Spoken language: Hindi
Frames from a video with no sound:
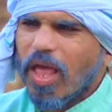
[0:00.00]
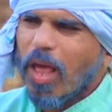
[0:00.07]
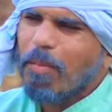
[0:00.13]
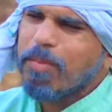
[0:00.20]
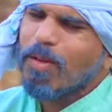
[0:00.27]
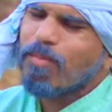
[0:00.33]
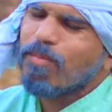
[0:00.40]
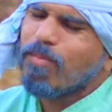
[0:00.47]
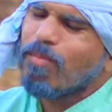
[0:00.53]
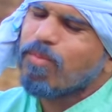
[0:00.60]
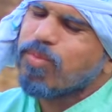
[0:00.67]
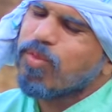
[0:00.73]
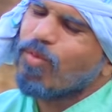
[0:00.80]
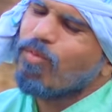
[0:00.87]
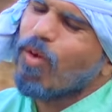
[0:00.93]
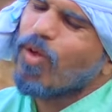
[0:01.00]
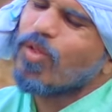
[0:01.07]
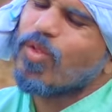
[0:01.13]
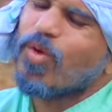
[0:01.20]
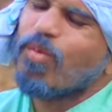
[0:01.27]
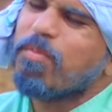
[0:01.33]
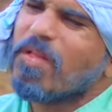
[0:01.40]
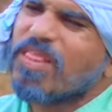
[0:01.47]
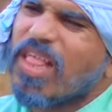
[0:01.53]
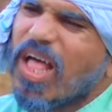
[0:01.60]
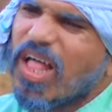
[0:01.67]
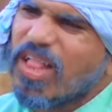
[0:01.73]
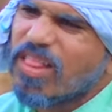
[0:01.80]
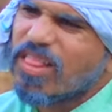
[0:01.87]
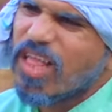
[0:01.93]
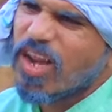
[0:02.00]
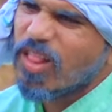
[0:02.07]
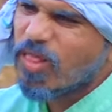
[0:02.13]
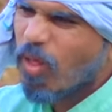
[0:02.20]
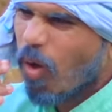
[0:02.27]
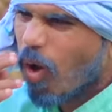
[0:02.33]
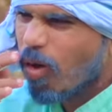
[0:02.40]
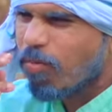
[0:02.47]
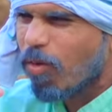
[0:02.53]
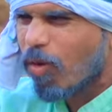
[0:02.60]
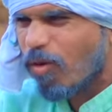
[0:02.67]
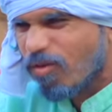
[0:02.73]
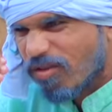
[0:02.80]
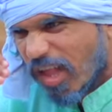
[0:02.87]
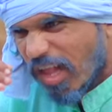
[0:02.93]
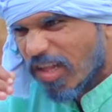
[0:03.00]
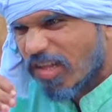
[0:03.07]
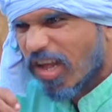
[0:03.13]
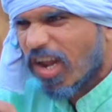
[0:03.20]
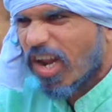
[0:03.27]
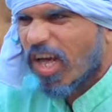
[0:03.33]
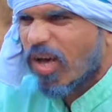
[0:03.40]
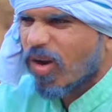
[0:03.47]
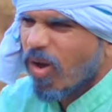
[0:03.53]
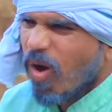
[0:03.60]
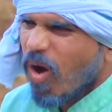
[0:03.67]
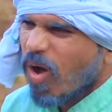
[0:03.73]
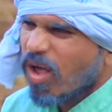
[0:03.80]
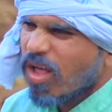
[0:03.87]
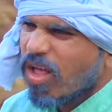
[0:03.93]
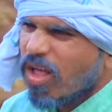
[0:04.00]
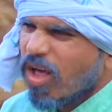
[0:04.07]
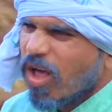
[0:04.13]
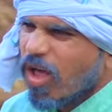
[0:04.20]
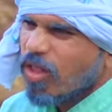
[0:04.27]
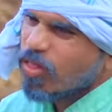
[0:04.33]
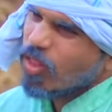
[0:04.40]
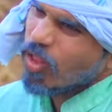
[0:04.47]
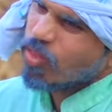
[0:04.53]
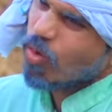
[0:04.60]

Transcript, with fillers: अबे तुम जो बता तेरे नाक में कोई सेंसर लग रहा इतनी